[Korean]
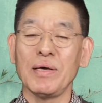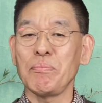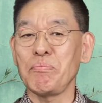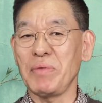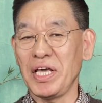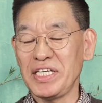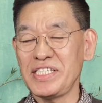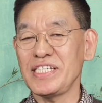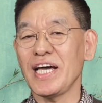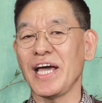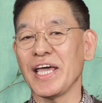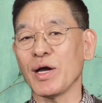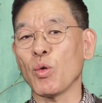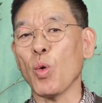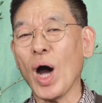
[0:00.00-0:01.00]

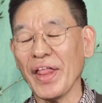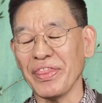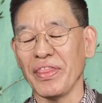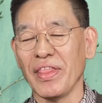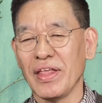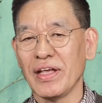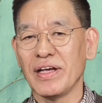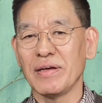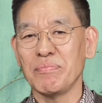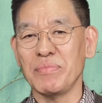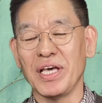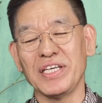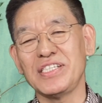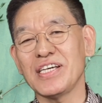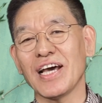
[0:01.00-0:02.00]
메시아의 관,
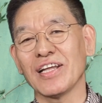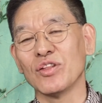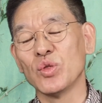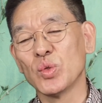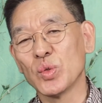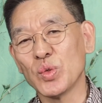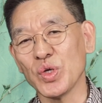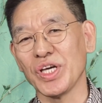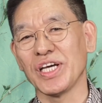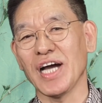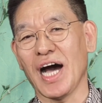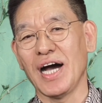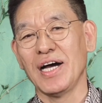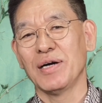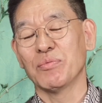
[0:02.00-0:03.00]
메시아는
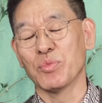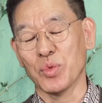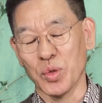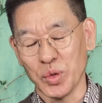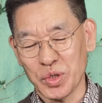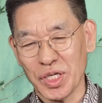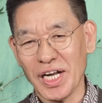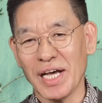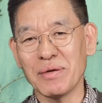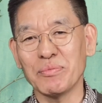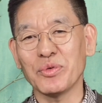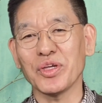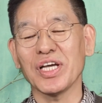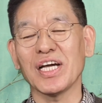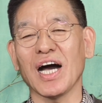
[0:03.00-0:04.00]
누구인가, 무엇을 하는
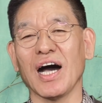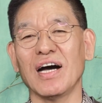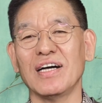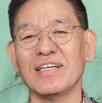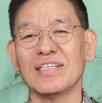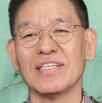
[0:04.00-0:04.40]
분인가,